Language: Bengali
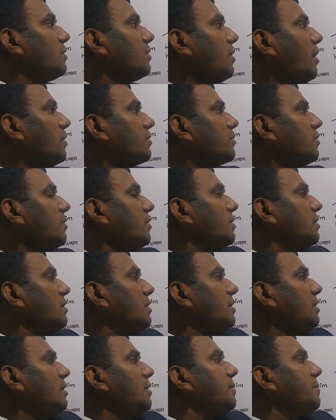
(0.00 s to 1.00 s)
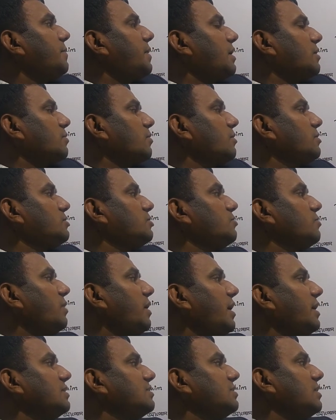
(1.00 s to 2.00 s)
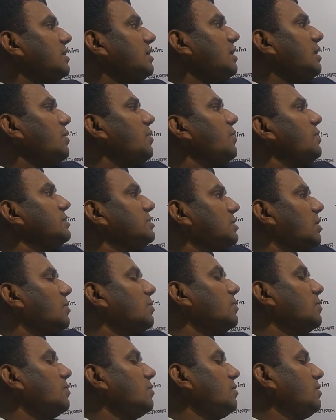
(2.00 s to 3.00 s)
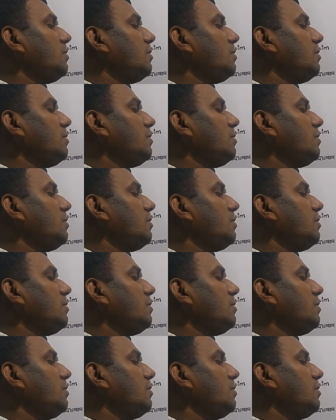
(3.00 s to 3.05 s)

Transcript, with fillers: নট অনলি বাট অলসো এটা না ওইটাও